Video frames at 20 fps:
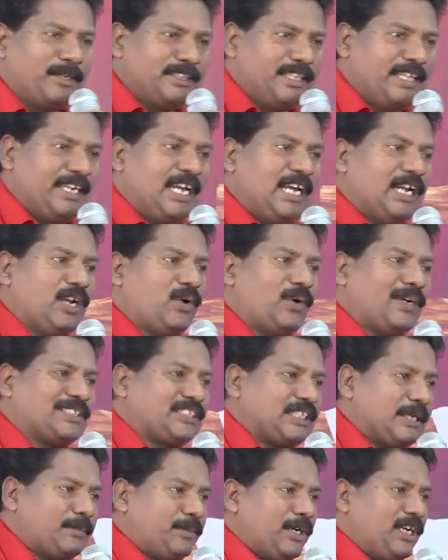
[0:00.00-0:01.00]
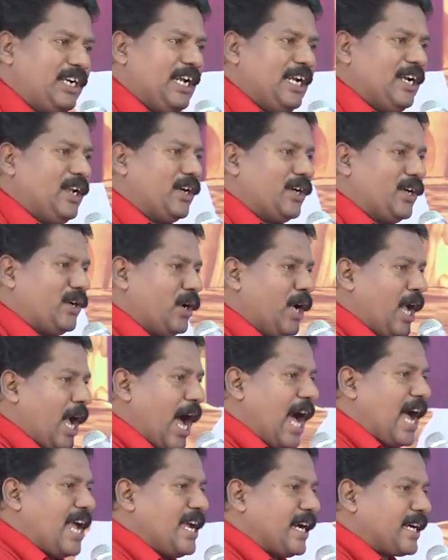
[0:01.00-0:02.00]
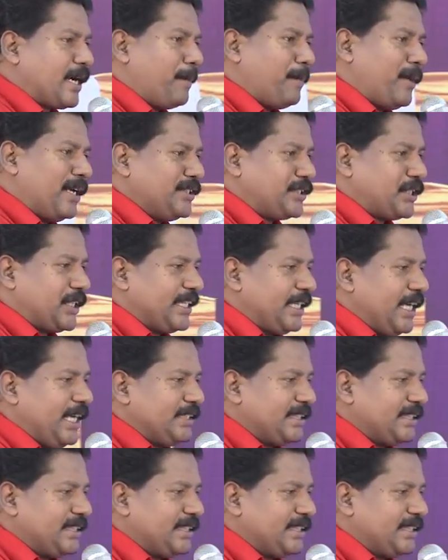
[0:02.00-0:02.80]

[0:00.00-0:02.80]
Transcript: బిందినేలో నీలో ఆ యొక్క మనిషికి